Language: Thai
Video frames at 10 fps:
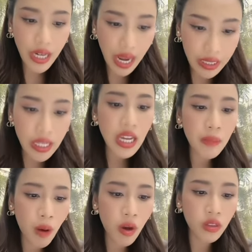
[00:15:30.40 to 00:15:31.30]
ขณะที่
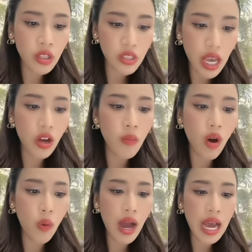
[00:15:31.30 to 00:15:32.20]
พบตศักดิ์ก็
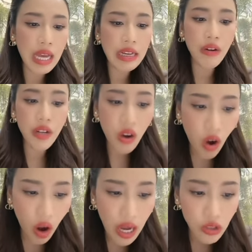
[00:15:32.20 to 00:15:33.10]
บอกว่าในเรื่อง
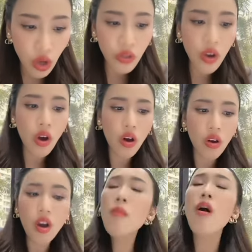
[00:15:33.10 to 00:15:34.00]
ของอักษรย่อ
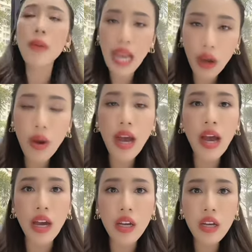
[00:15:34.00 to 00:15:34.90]
ก็บอกไปแล้ว
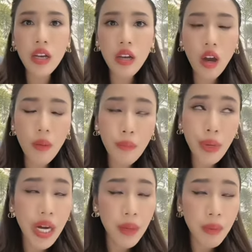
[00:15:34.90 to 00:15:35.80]
ว่า
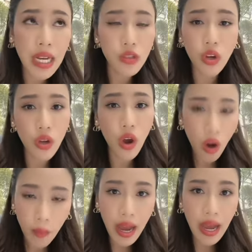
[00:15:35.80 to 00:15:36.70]
เอ่ยเป็นอักษรย่อ
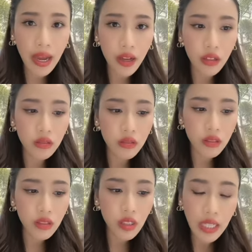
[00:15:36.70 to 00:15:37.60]
ออกมา
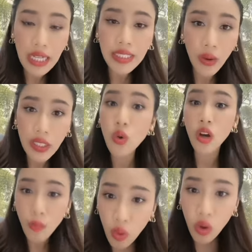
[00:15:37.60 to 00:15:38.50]
คือถ้าจะเอาให้ชั
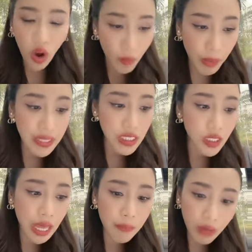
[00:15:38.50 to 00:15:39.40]
วร์ก็พูดออกมาเป็น
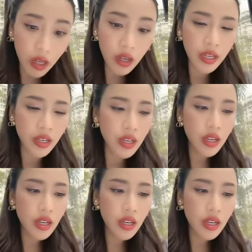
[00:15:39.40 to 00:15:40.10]
ชื่อเต็มเลย